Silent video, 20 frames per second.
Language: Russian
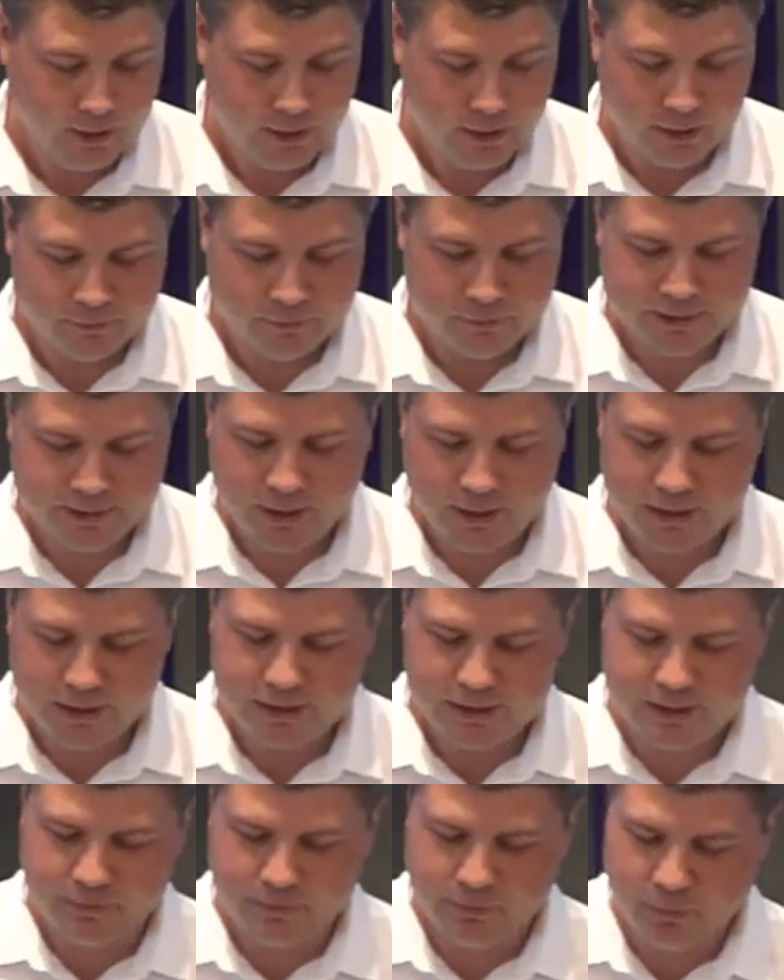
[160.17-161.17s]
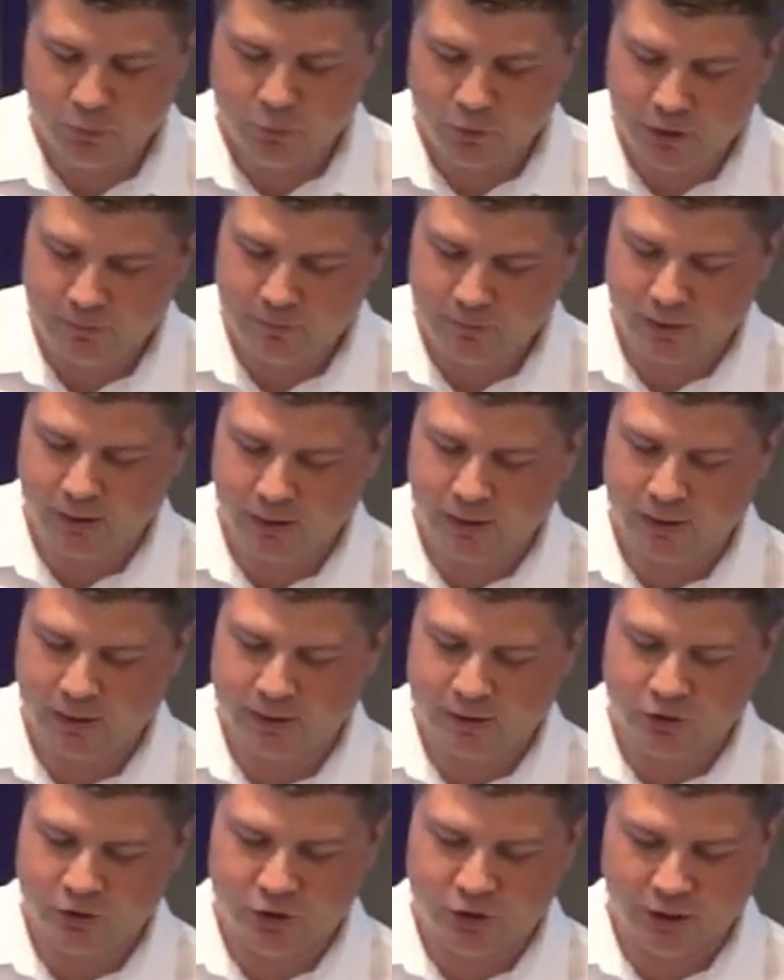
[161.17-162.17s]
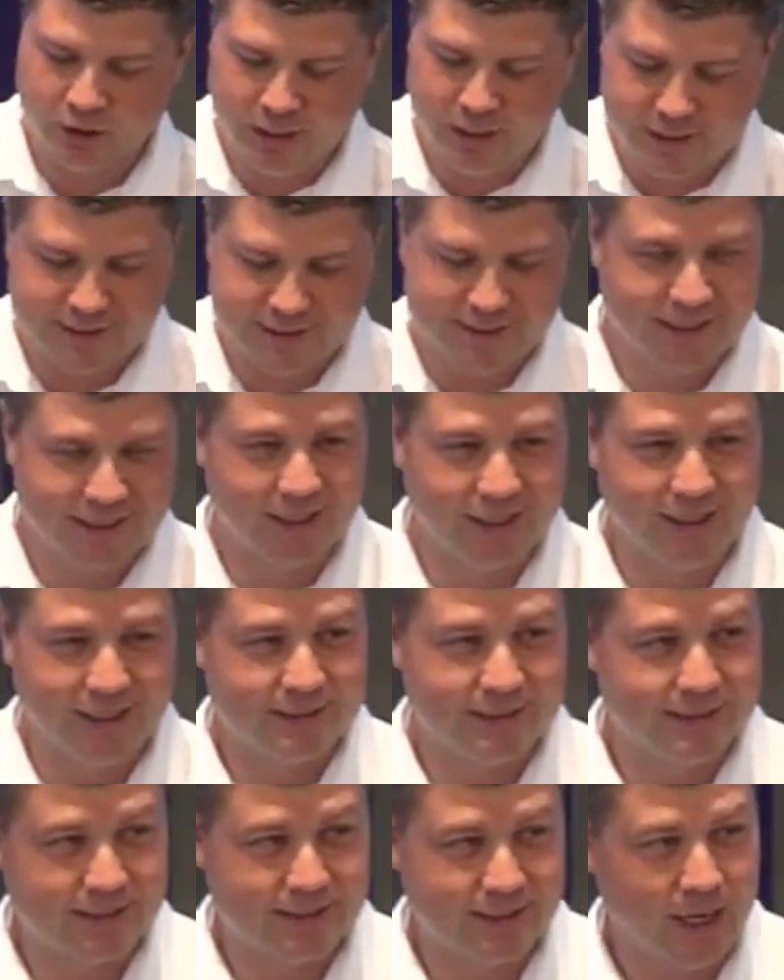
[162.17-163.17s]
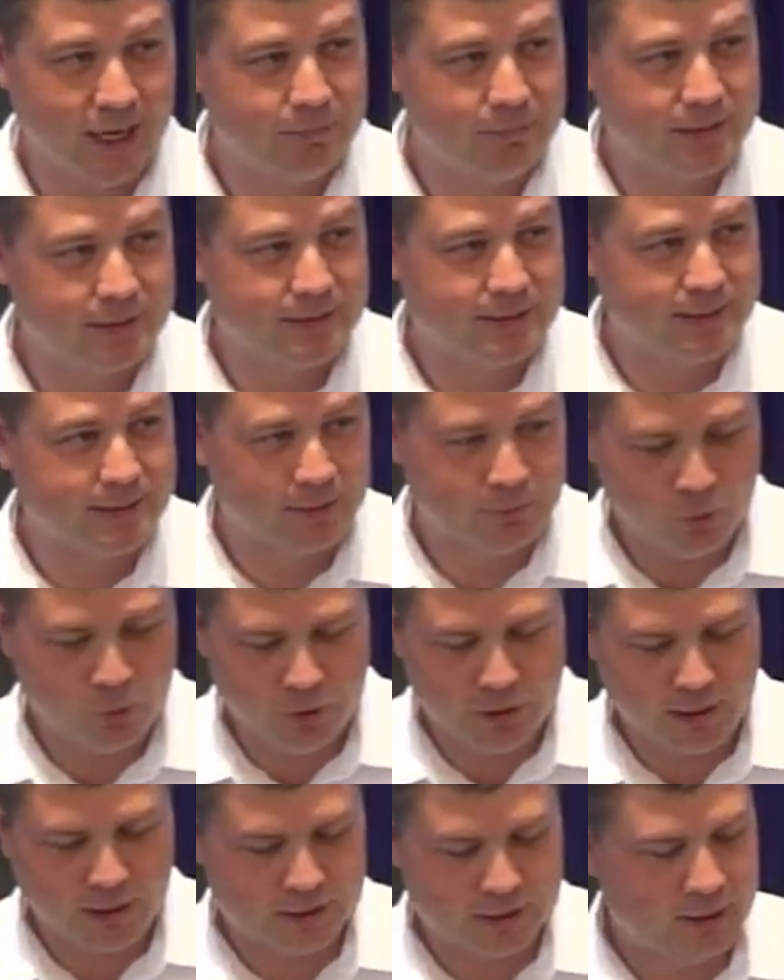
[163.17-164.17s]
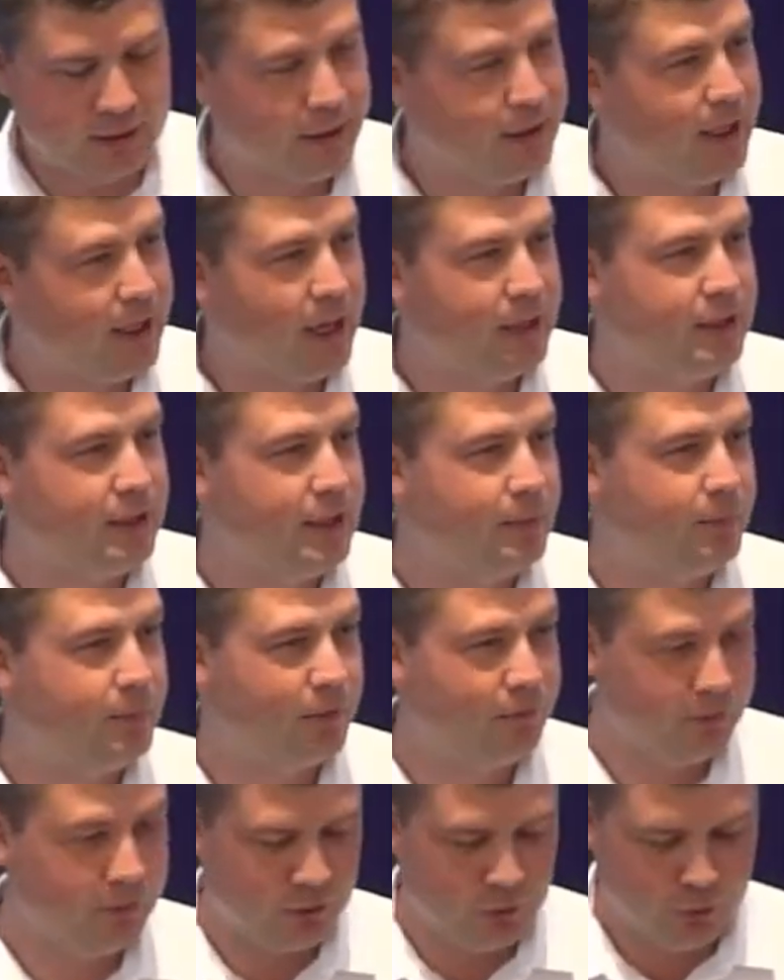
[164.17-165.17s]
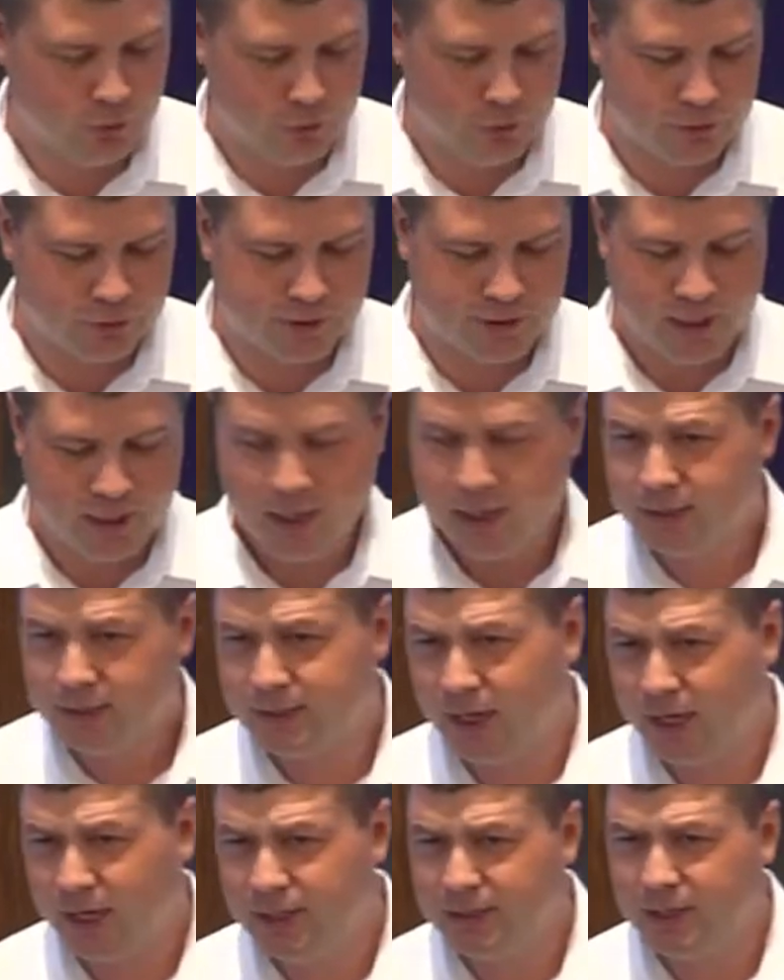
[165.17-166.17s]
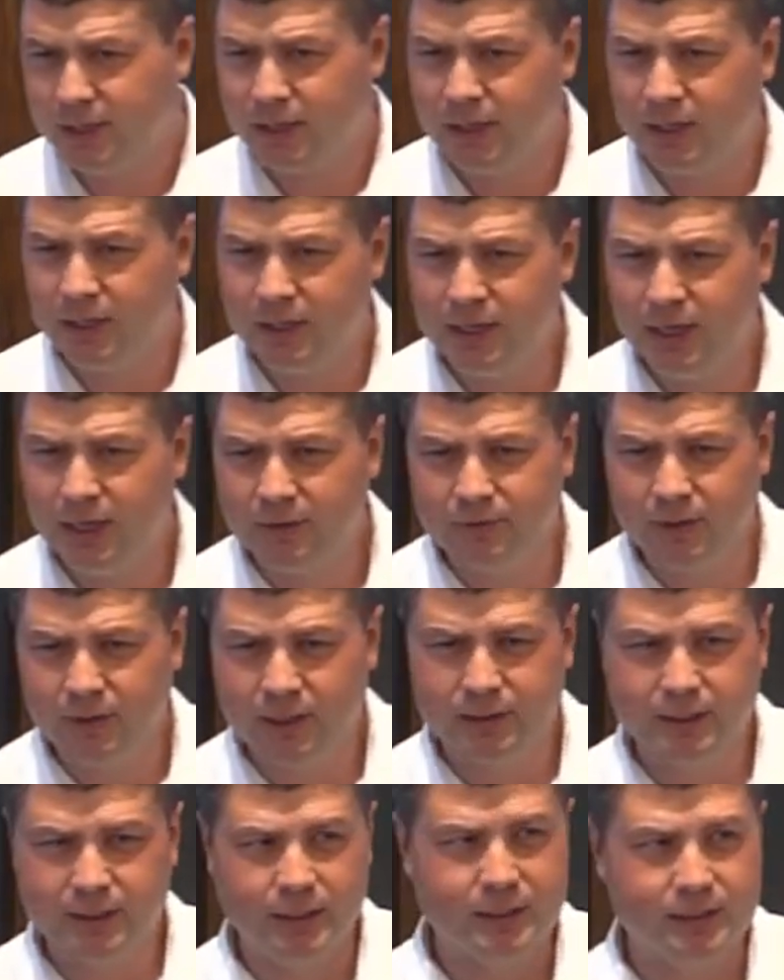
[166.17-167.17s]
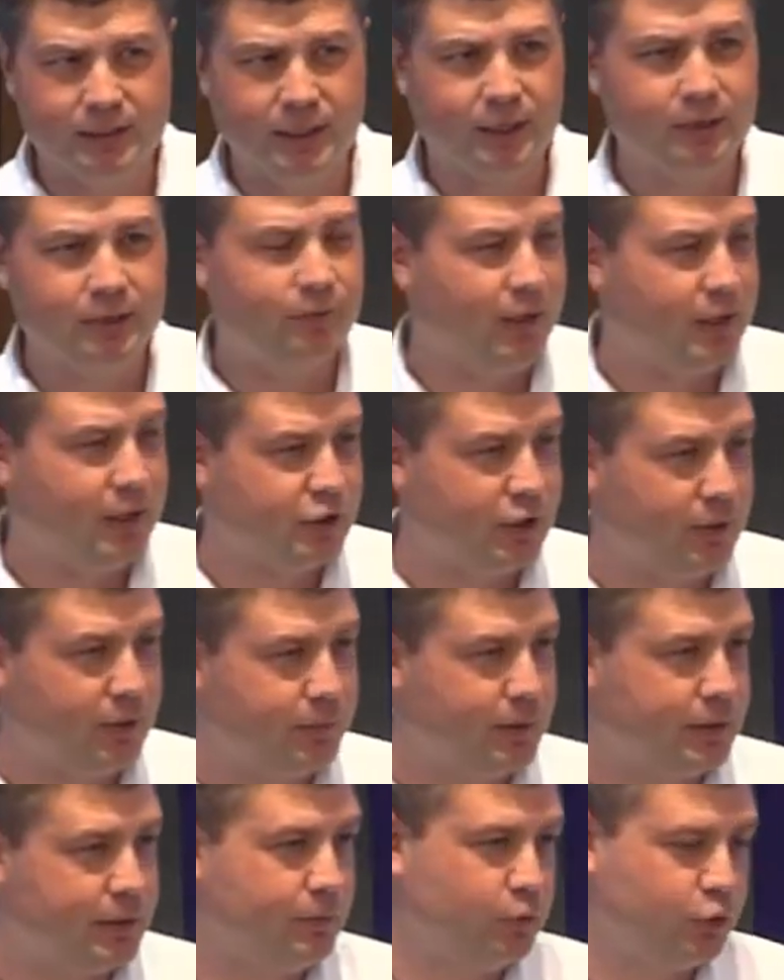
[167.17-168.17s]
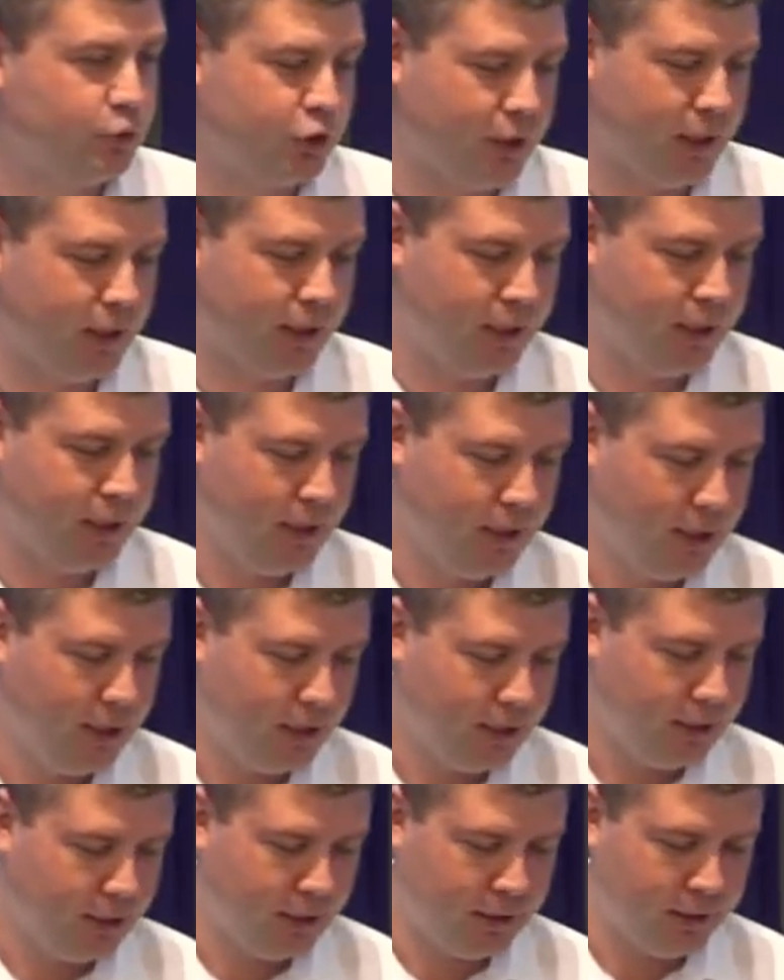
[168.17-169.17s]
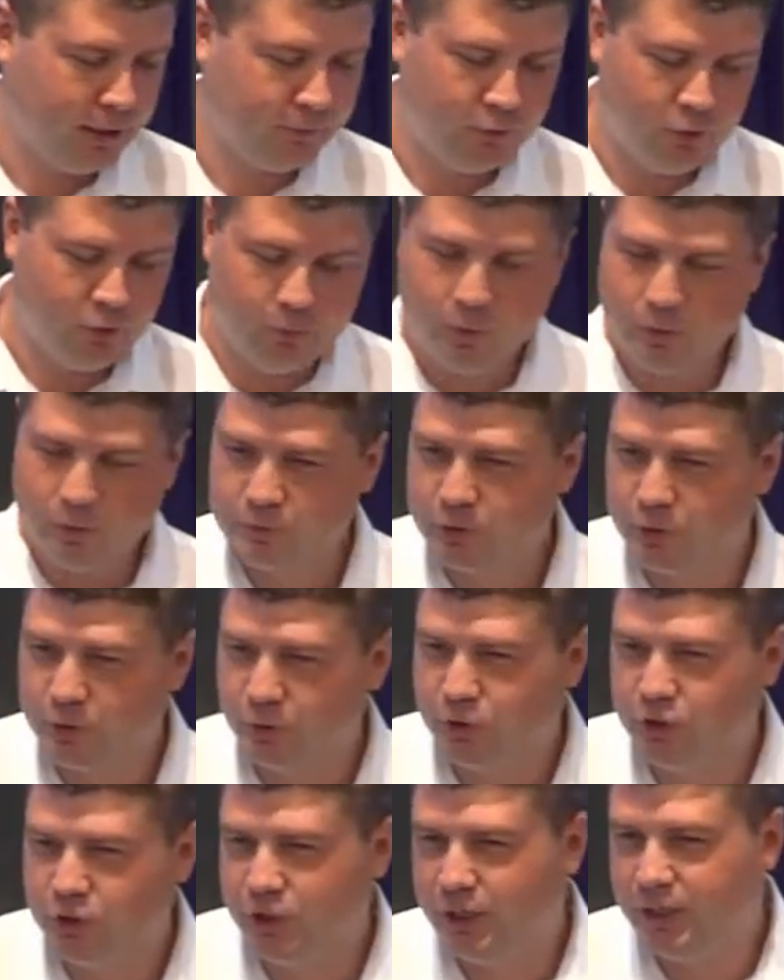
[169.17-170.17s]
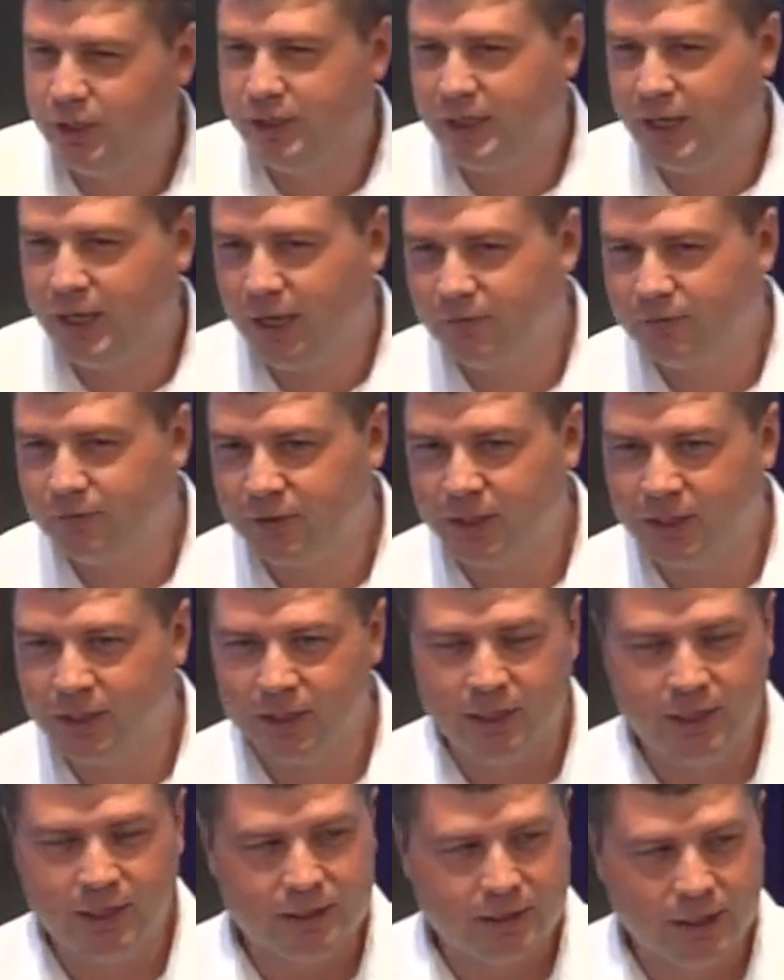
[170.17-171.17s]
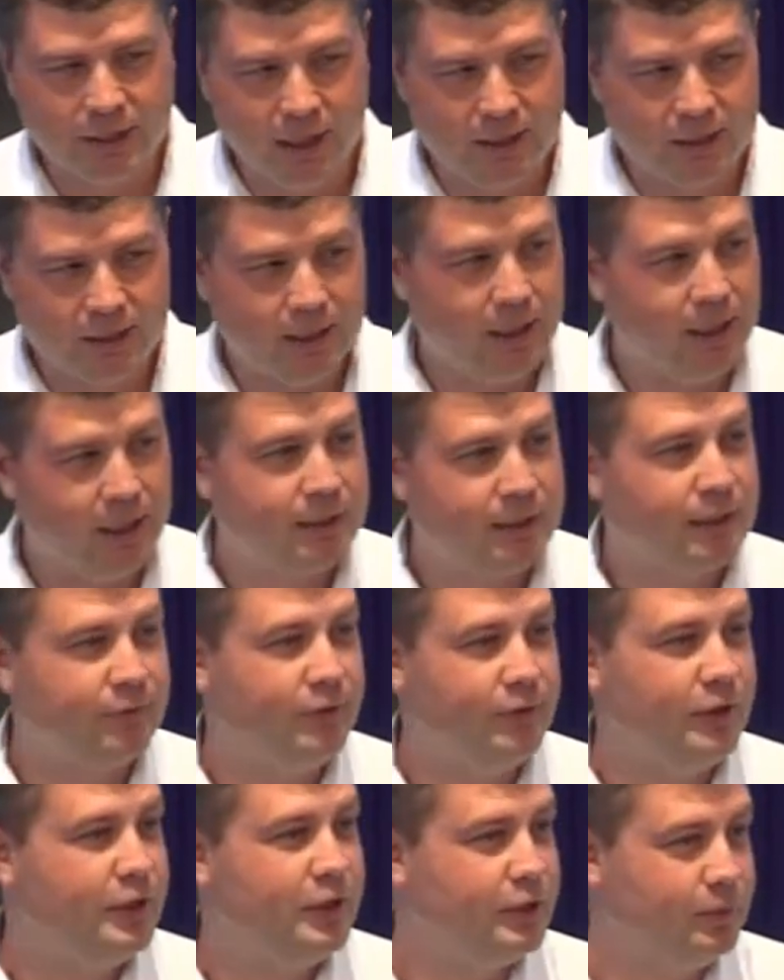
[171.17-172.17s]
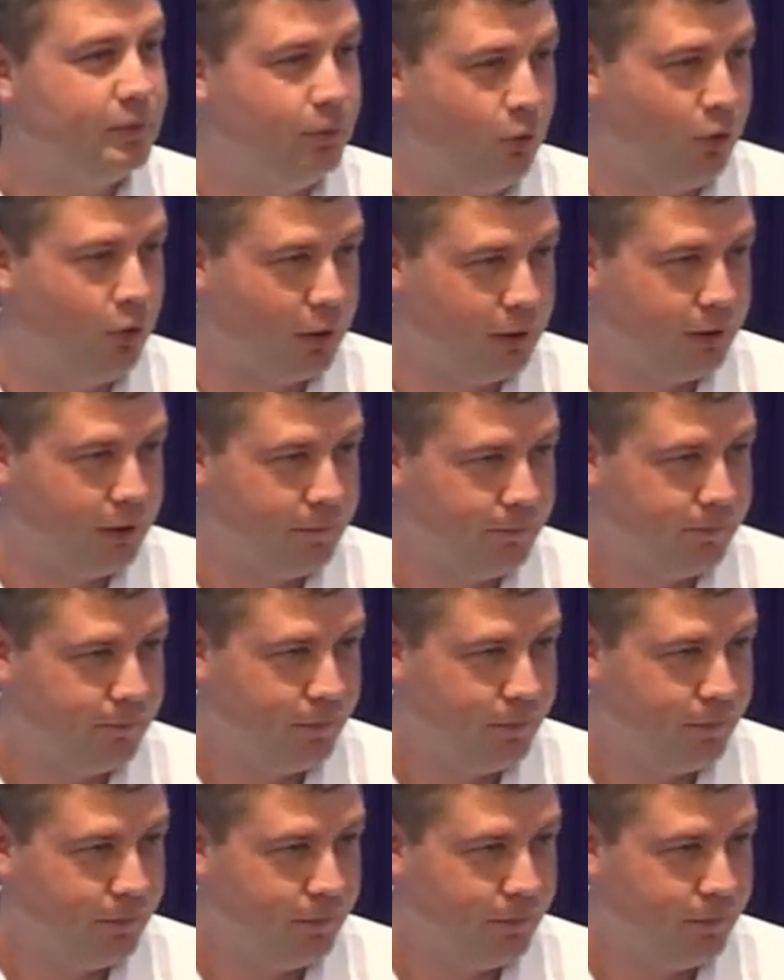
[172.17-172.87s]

И вы знаете, если мы будем э, искренне сами с собой, когда я не повинуюсь, тайно или явно это не так важно, потому что э, в любом случае явно или тайно это видит Бог.